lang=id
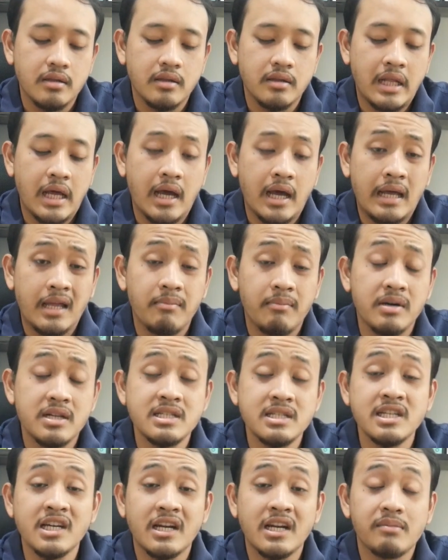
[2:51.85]
Nah,
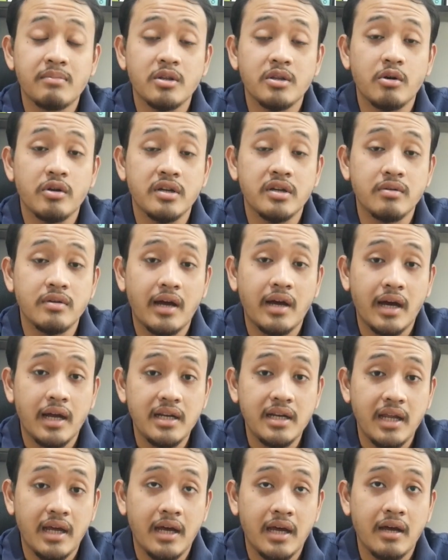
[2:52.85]
gimana sih cara dapat kode
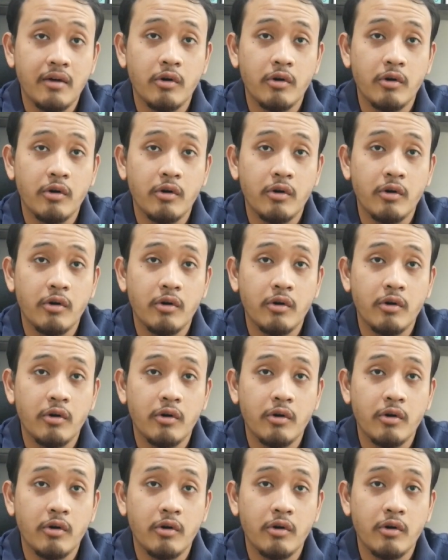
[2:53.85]
undangannya?